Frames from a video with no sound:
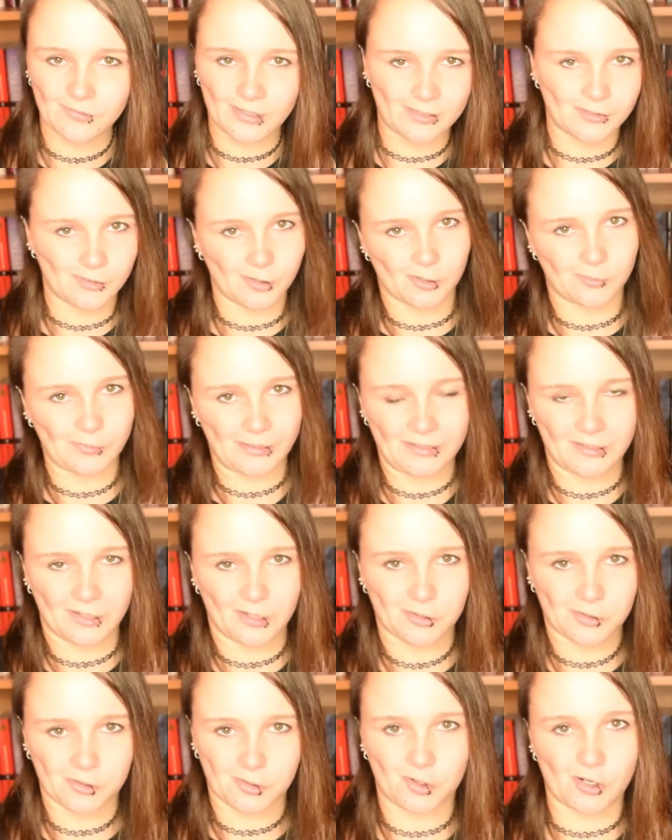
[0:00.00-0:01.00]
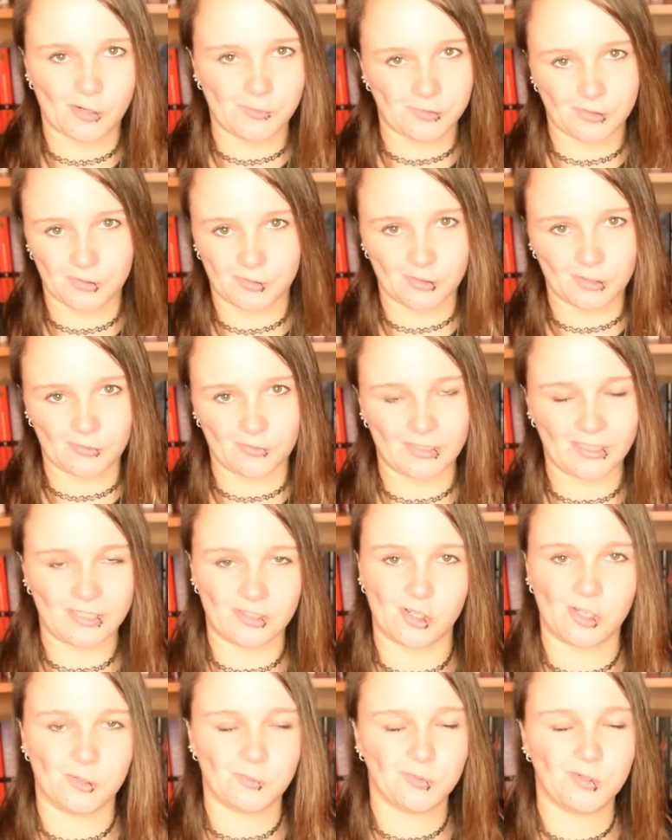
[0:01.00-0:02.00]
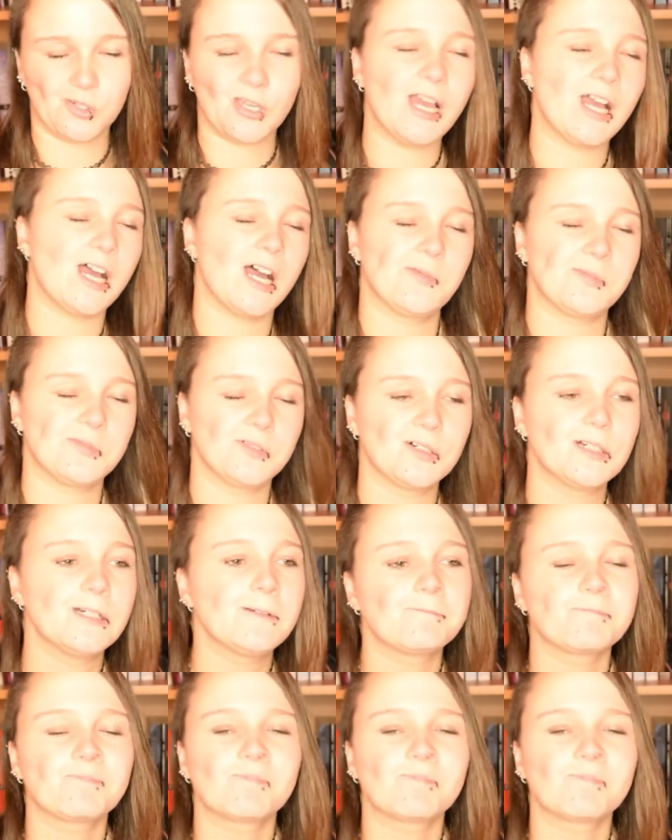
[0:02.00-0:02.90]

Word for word: wenn neue Wände rausgekommen sind oder wenn ich neue Bücher habe.